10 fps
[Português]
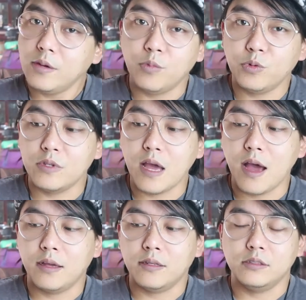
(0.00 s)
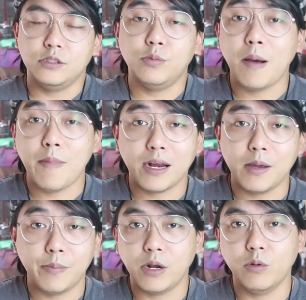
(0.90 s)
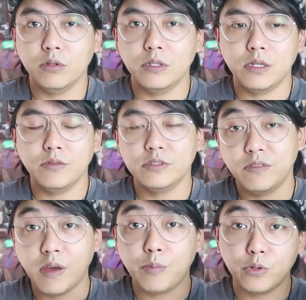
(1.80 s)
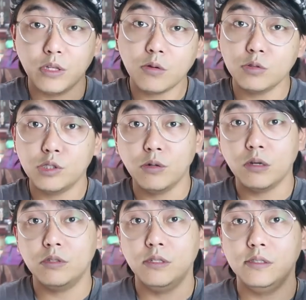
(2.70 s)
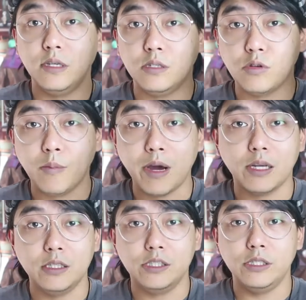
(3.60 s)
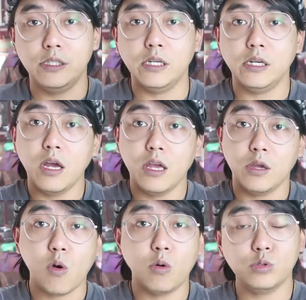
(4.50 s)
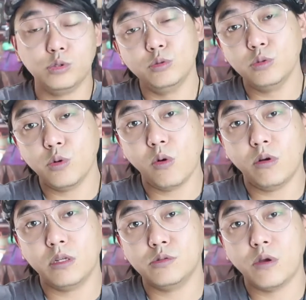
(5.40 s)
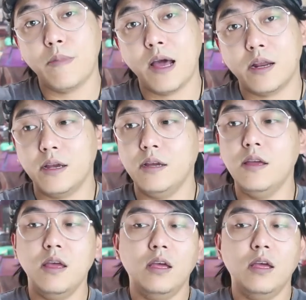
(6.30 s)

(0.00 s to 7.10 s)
mudar de uma marca para outra, você vai poder continuar utilizando sua marca antiga em conjunto com a sua marca